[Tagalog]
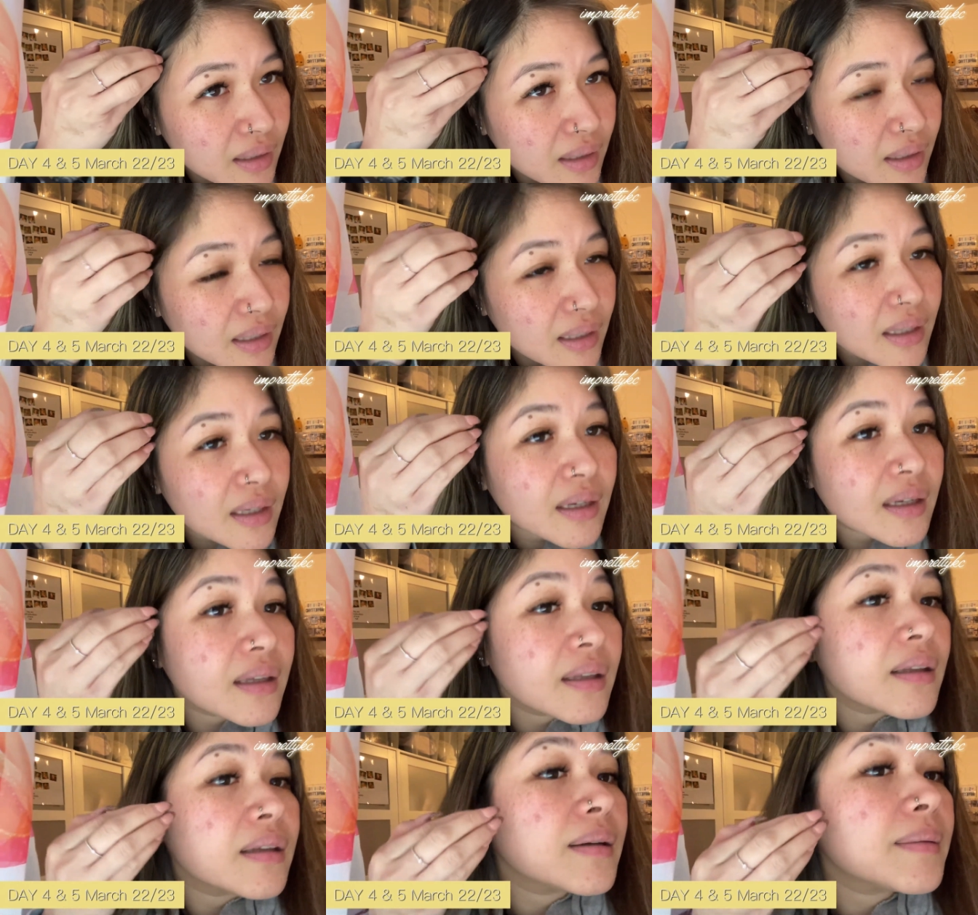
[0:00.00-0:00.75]

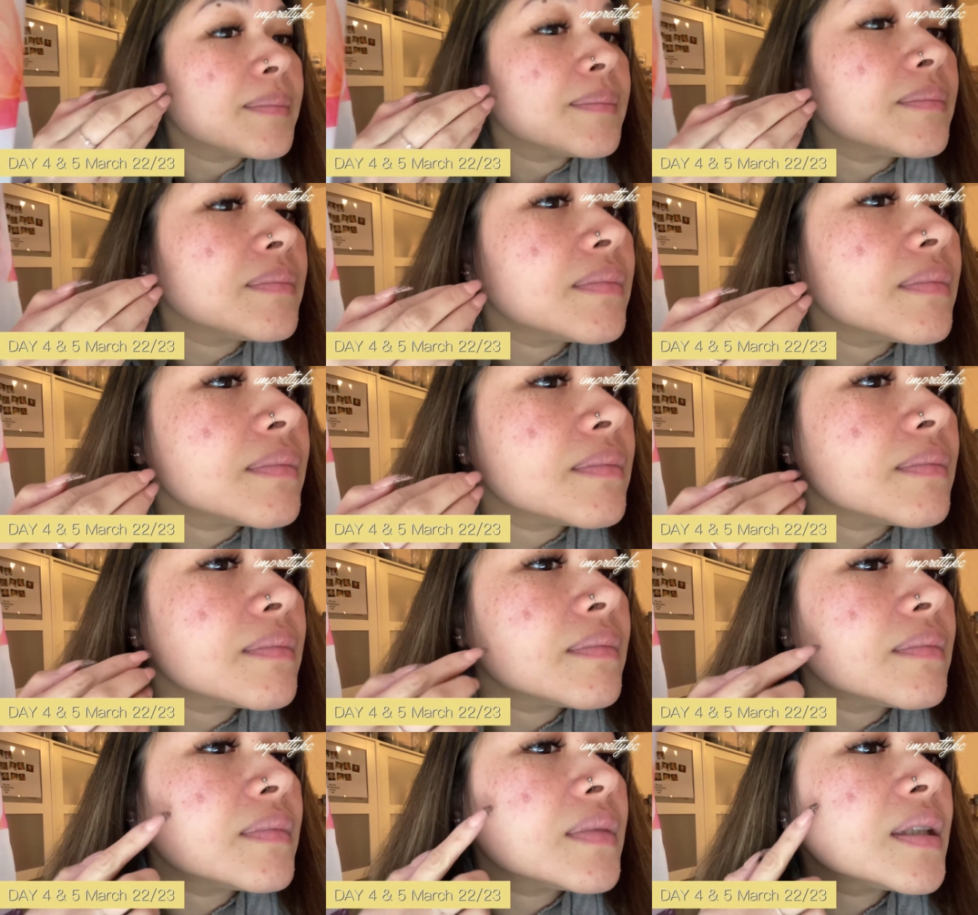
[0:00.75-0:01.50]
and
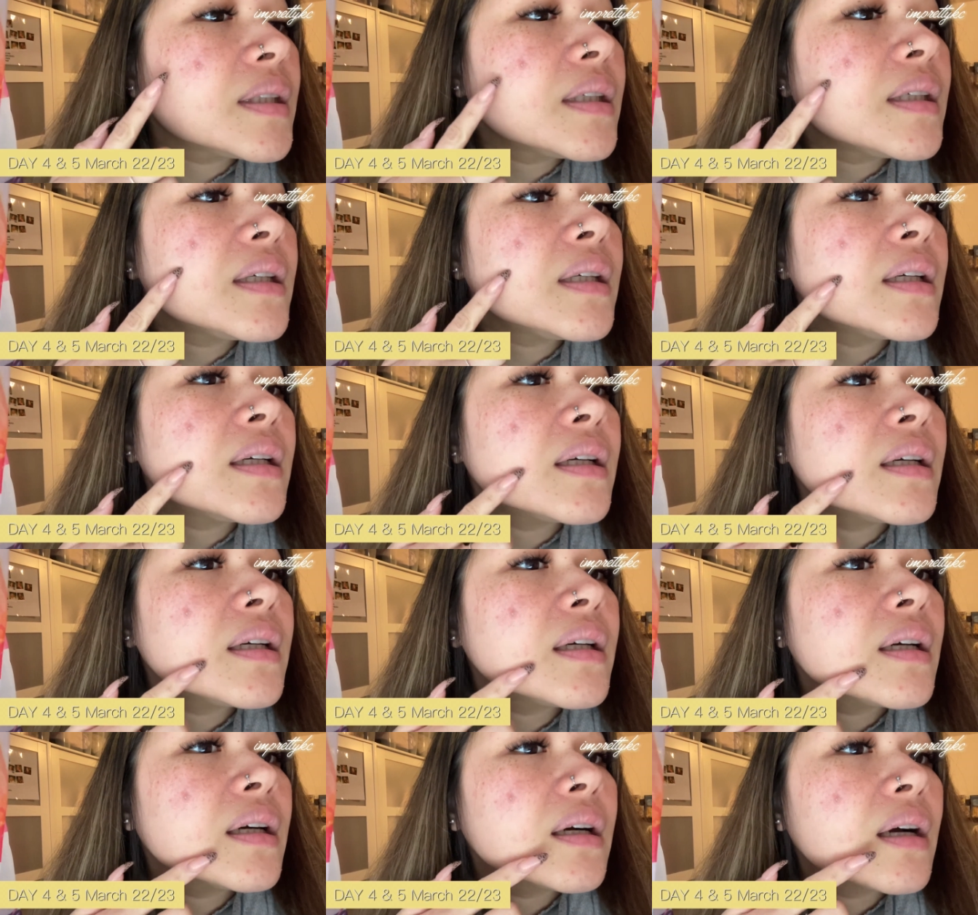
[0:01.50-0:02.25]
see here
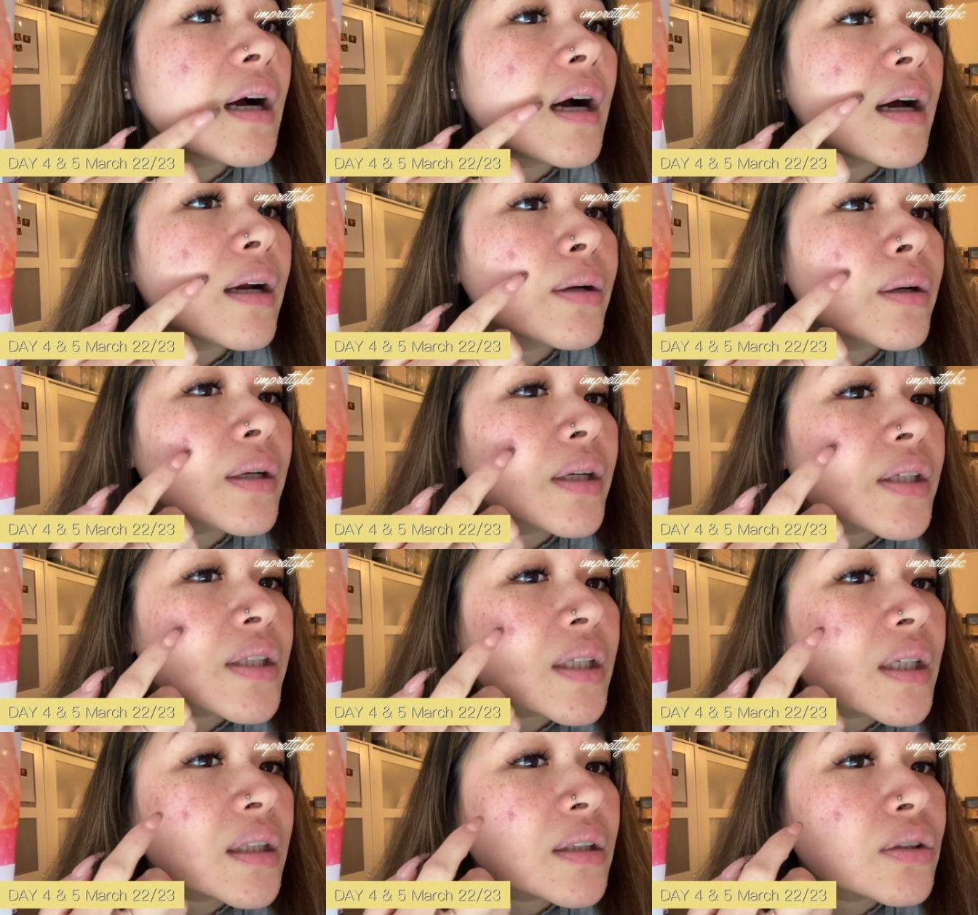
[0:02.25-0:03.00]
nag ano na
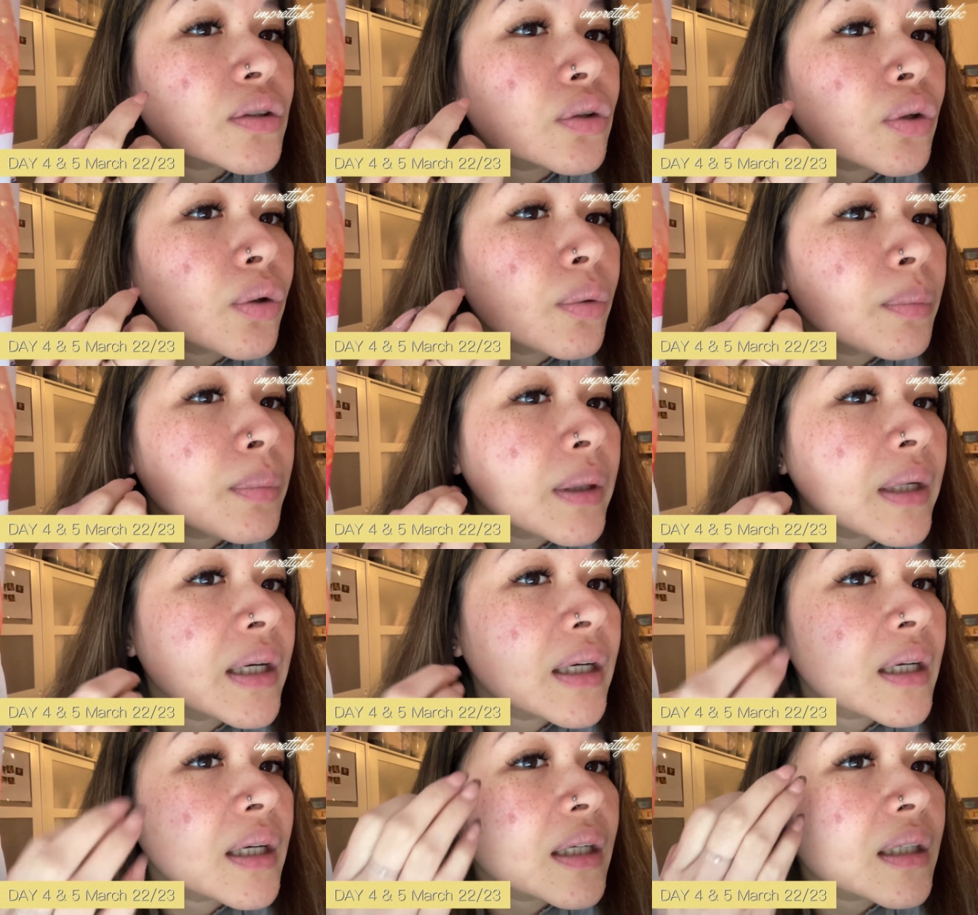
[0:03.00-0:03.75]
siya
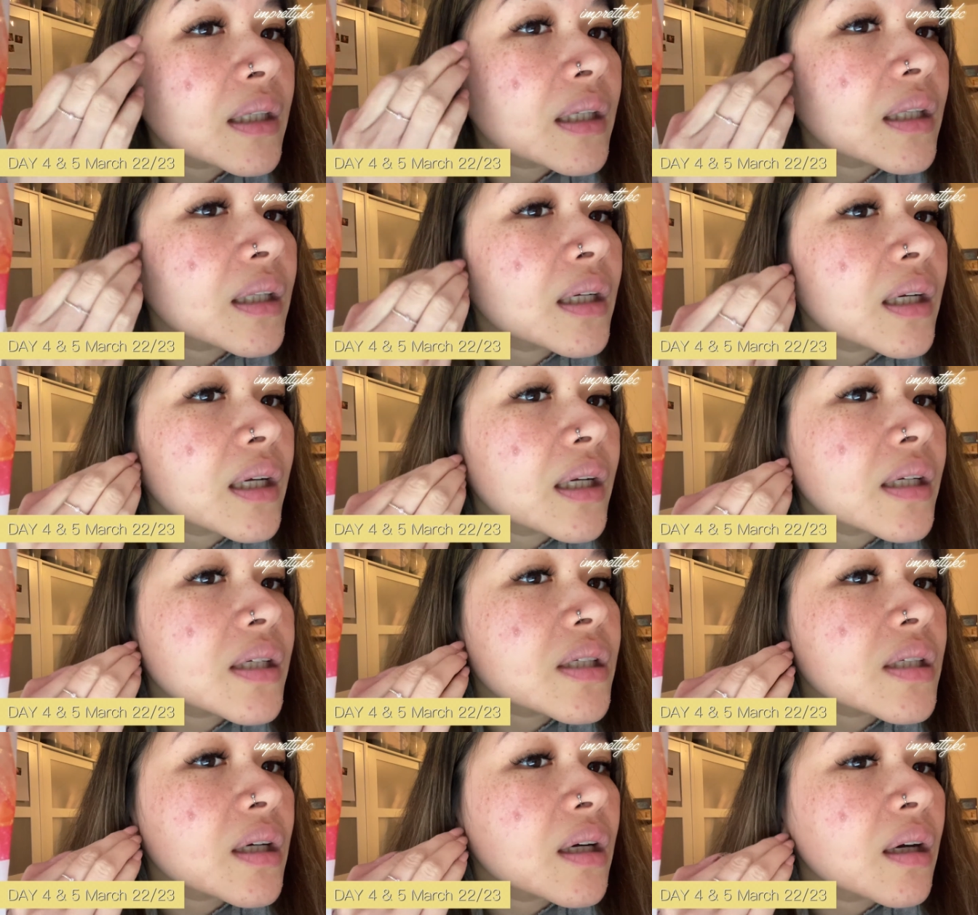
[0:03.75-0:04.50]
sobrang nagda-dry
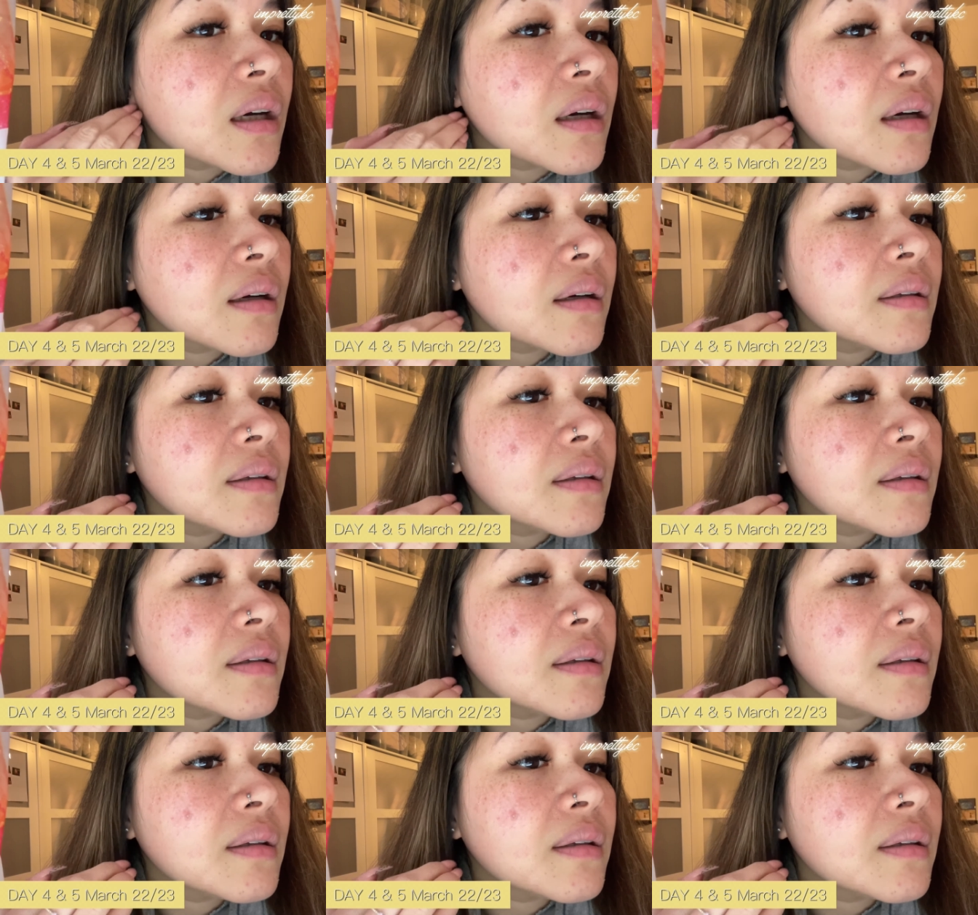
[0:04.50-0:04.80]
siya